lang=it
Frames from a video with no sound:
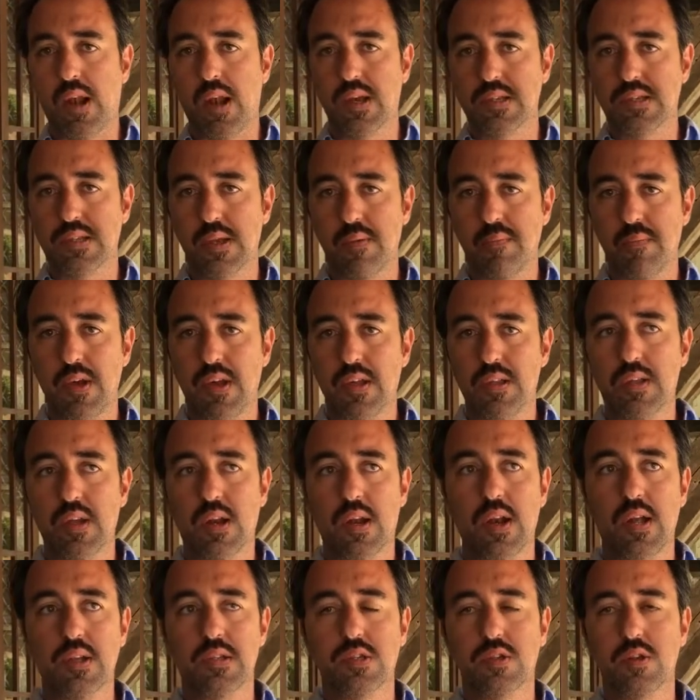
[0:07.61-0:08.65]
l'Assemblea
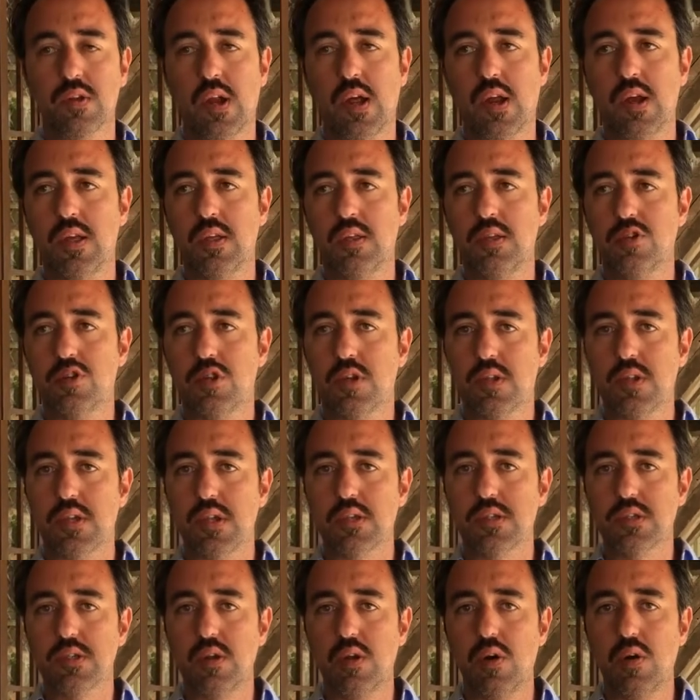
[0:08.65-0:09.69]
internazionale di Città
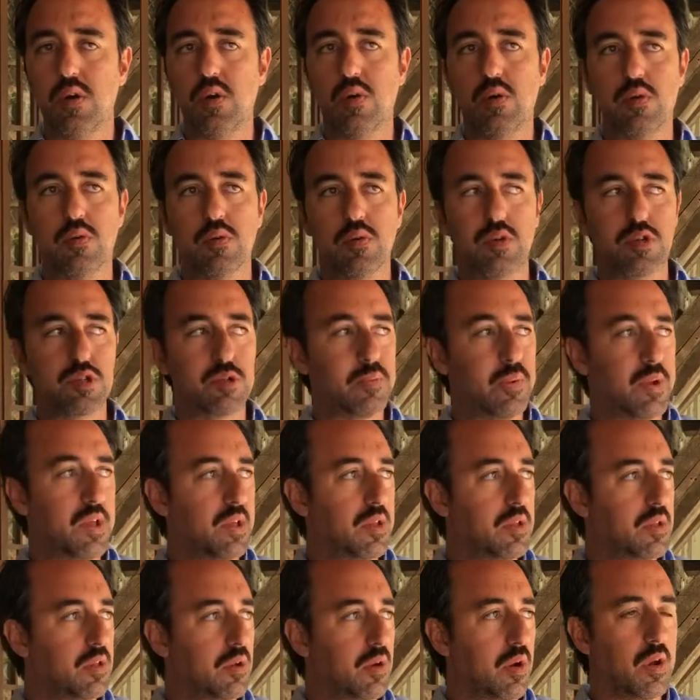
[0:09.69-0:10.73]
Slow, uno
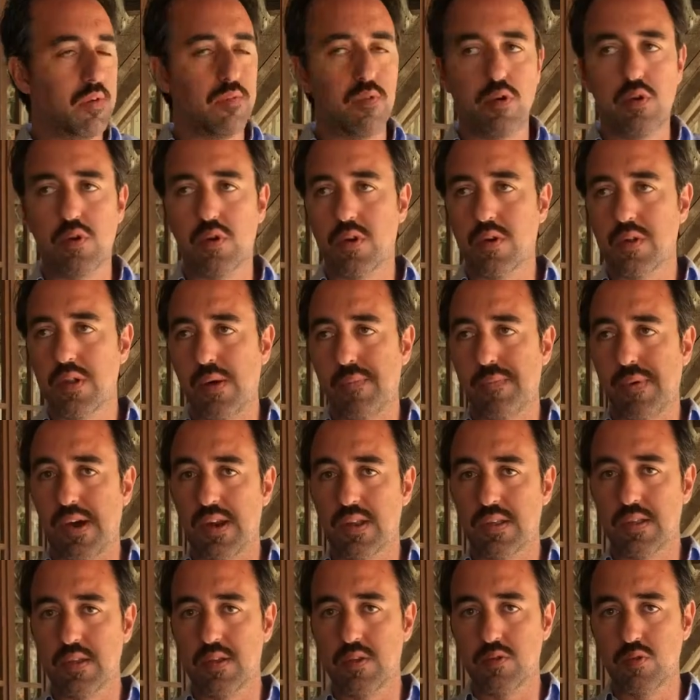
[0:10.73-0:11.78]
splendido lavoro da
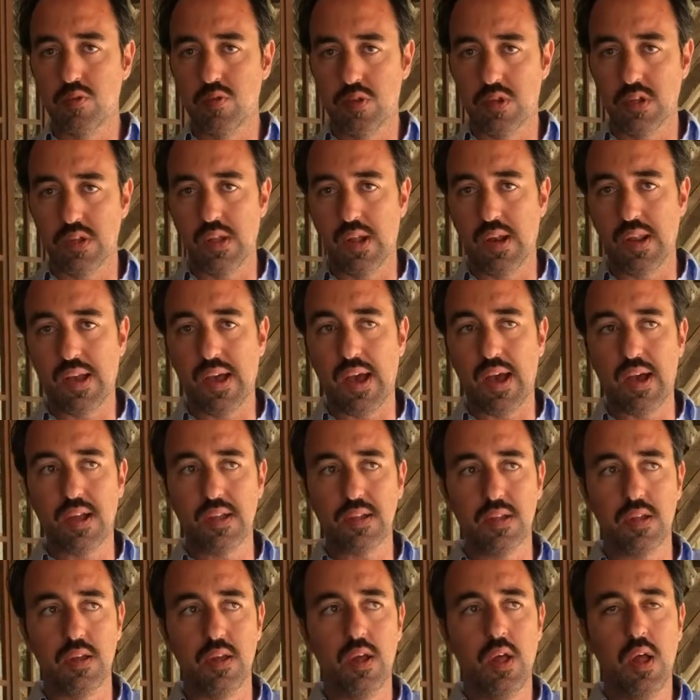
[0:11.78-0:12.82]
parte di tutti i
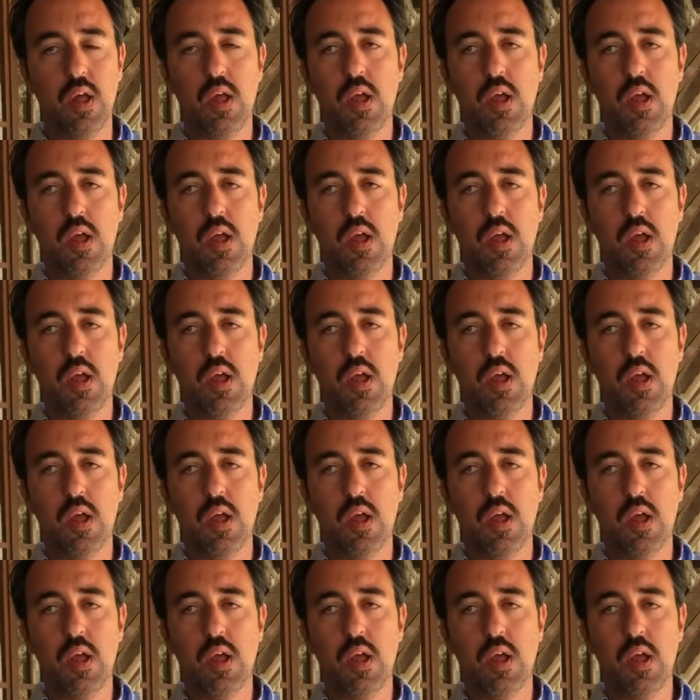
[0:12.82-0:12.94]
delegati.